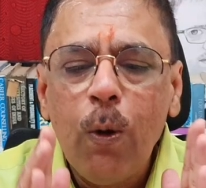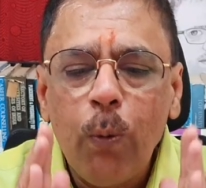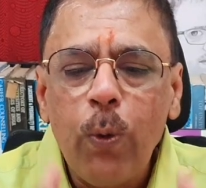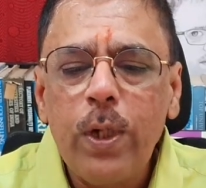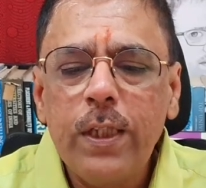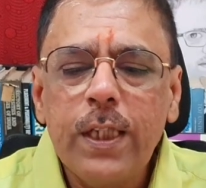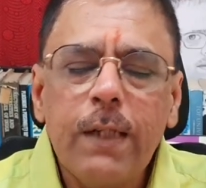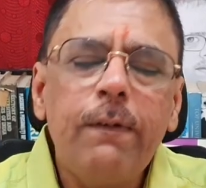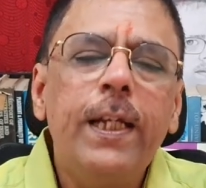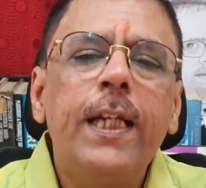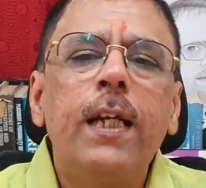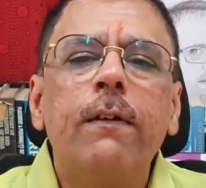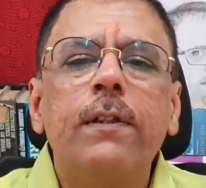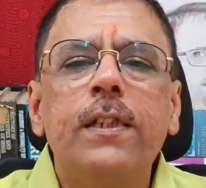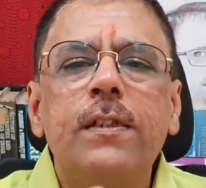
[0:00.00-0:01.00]
ஒரு தடவை
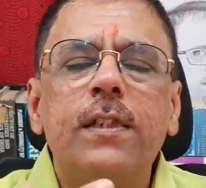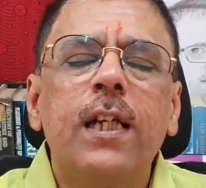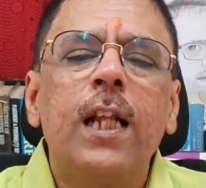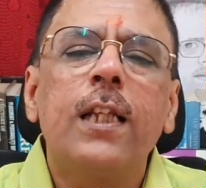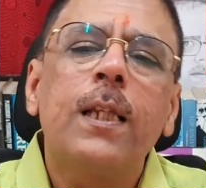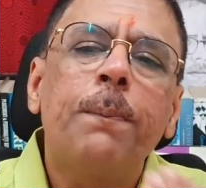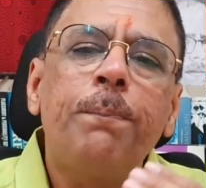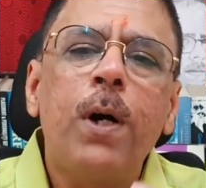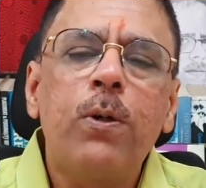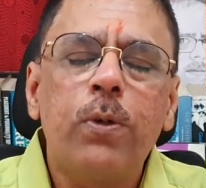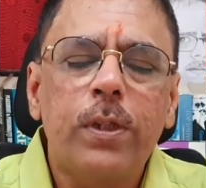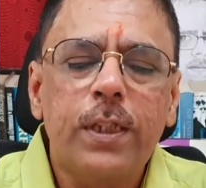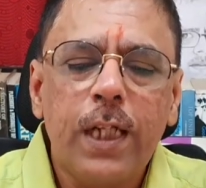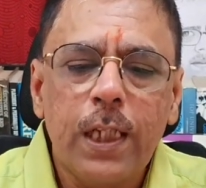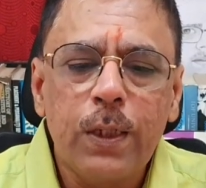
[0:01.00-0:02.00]
நீங்கள் வந்து சார் நான் தப்பாக
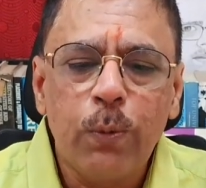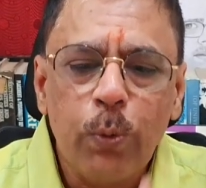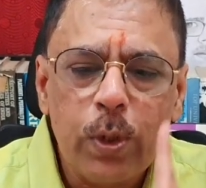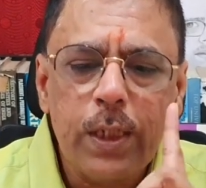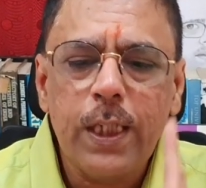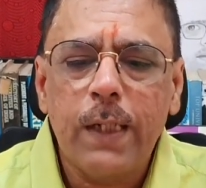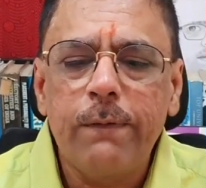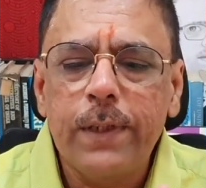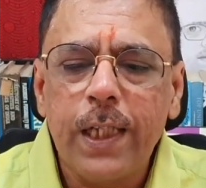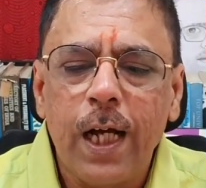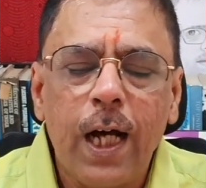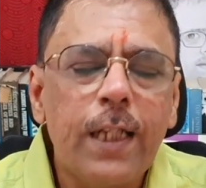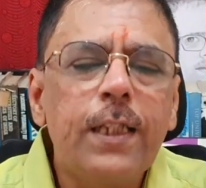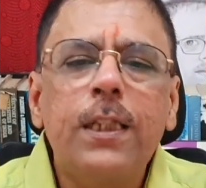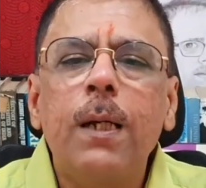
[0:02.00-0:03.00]
கொடுத்துட்டேன் அந்த ஒரு தடவை தான்
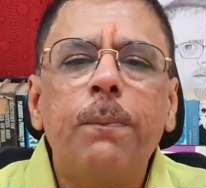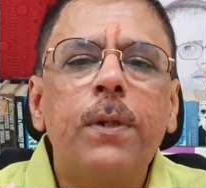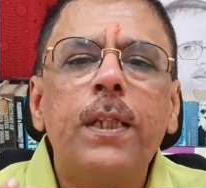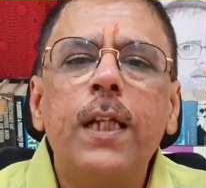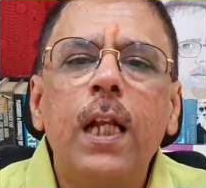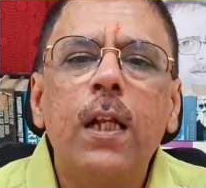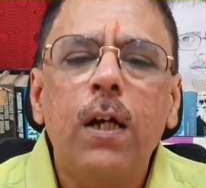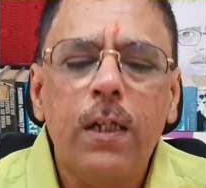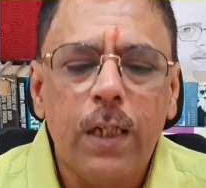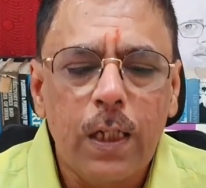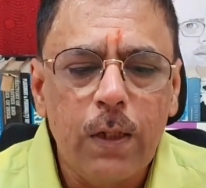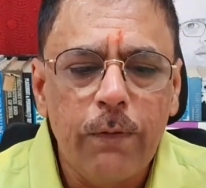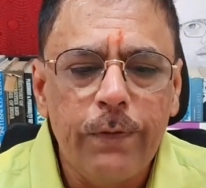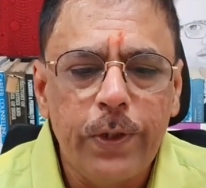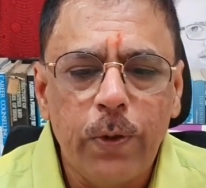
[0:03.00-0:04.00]
அதுக்கப்புறம் தேல் நாட்
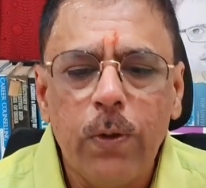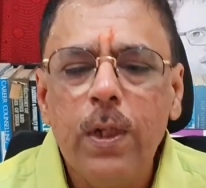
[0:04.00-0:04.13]
அலவ் யூ